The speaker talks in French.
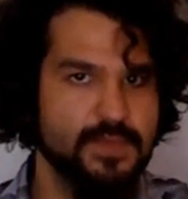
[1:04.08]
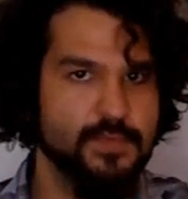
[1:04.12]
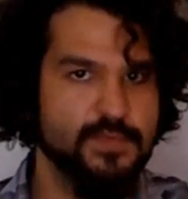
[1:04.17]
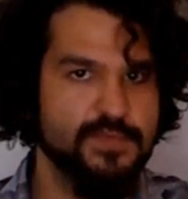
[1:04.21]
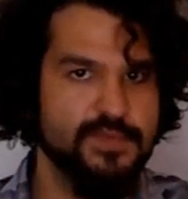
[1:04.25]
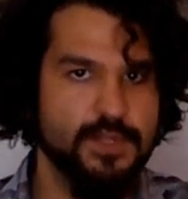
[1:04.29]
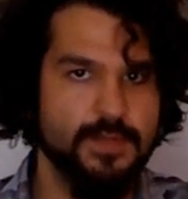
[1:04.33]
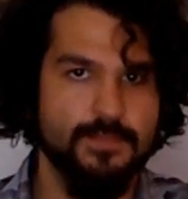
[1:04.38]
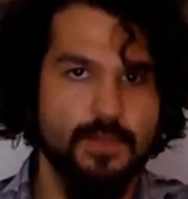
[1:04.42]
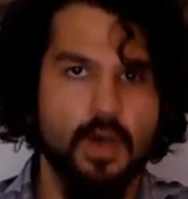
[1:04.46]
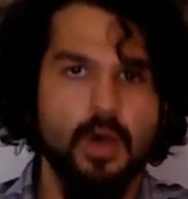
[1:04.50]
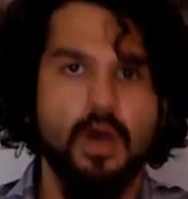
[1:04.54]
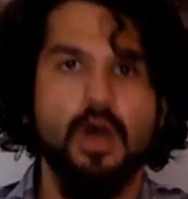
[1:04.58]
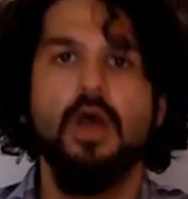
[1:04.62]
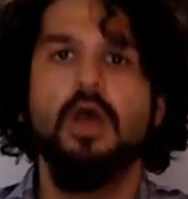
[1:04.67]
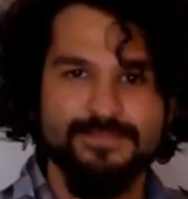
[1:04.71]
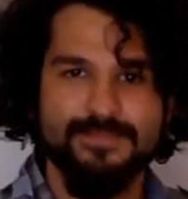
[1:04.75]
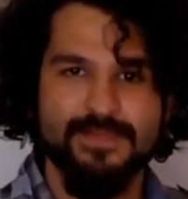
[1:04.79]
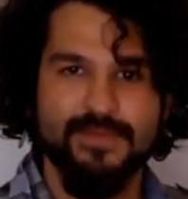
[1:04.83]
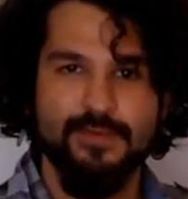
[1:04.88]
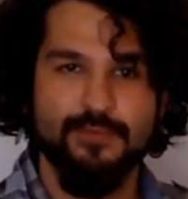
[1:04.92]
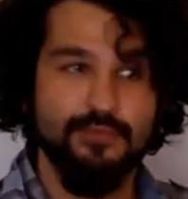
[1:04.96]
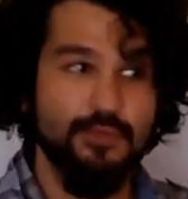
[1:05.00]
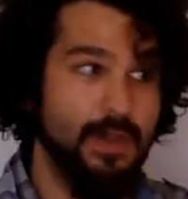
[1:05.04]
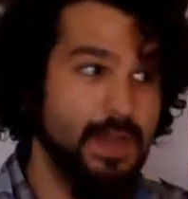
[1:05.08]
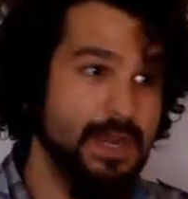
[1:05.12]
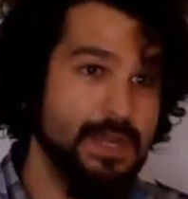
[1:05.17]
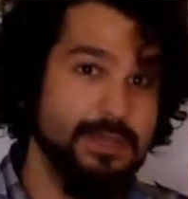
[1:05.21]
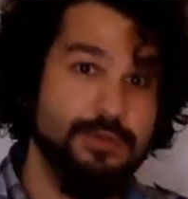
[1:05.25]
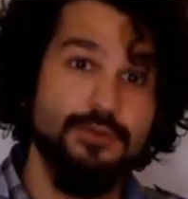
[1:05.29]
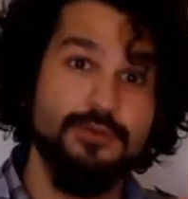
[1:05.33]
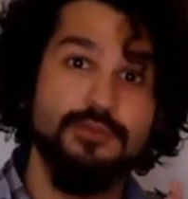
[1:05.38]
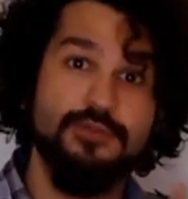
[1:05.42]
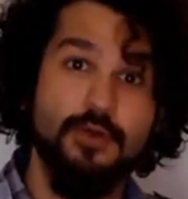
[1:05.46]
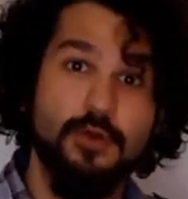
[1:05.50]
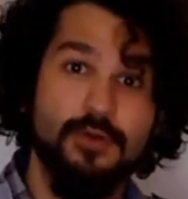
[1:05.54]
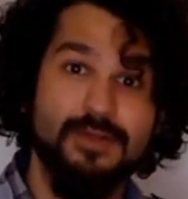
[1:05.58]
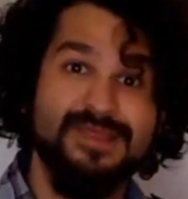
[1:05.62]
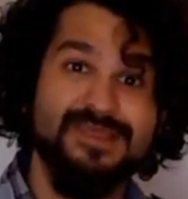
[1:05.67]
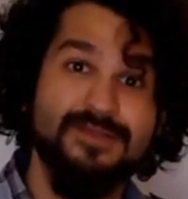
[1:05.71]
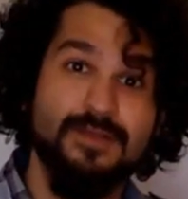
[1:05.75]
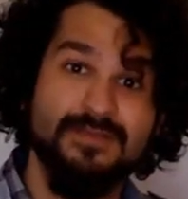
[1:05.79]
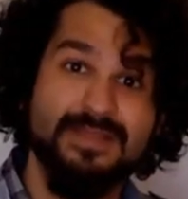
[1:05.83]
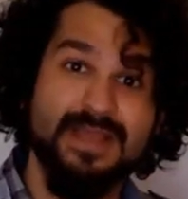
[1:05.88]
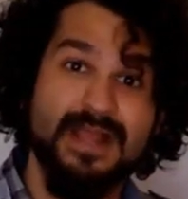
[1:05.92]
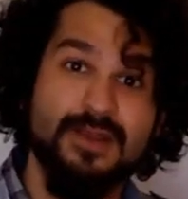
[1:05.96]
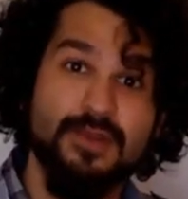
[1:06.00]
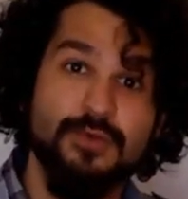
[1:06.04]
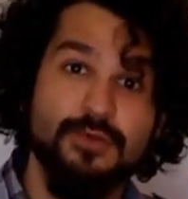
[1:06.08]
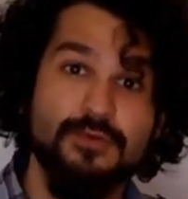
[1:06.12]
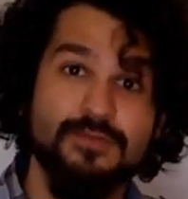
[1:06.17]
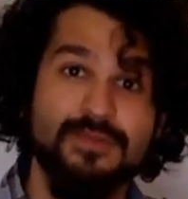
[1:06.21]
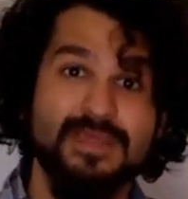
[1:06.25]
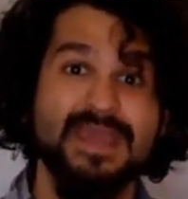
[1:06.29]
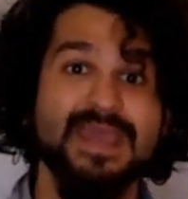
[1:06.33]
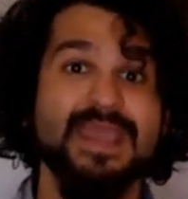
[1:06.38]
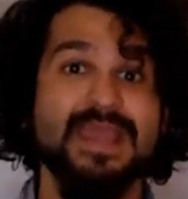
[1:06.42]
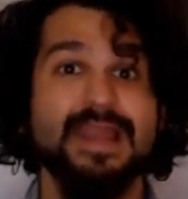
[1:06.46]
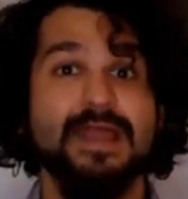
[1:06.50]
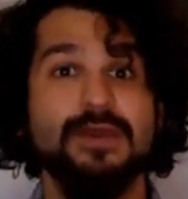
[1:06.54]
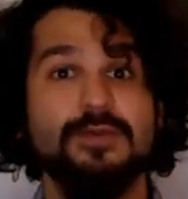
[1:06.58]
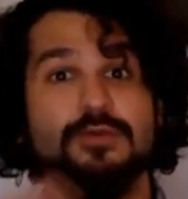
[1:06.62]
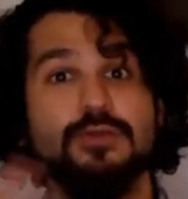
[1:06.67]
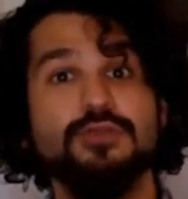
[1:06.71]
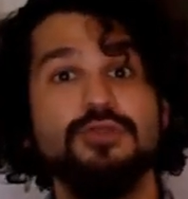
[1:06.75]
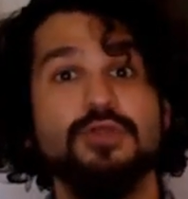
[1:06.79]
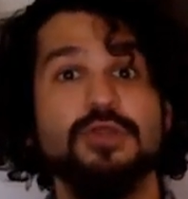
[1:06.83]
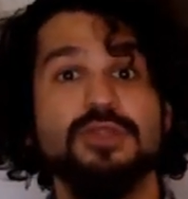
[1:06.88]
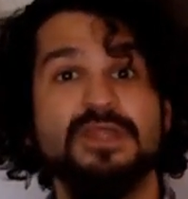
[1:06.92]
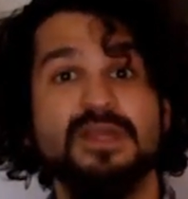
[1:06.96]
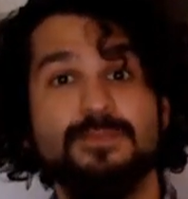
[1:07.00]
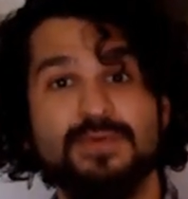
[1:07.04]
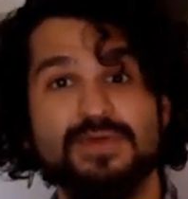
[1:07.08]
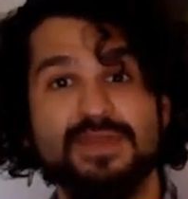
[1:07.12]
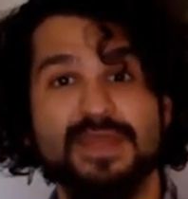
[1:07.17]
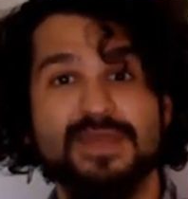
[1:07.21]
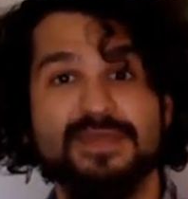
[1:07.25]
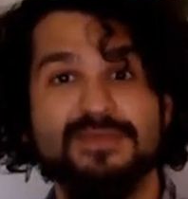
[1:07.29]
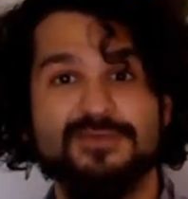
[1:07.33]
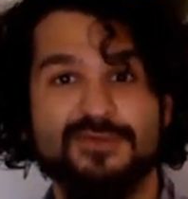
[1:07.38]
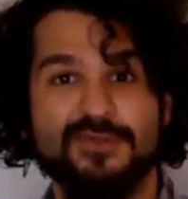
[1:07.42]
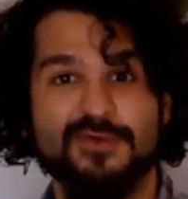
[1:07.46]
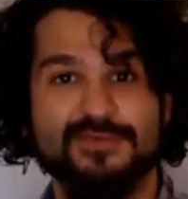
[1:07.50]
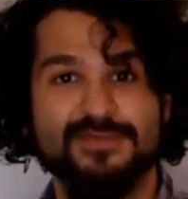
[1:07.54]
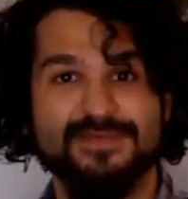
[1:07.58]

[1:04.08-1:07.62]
vidéo seulement. On aura la culture occidentale d'un côté et la culture japonaise de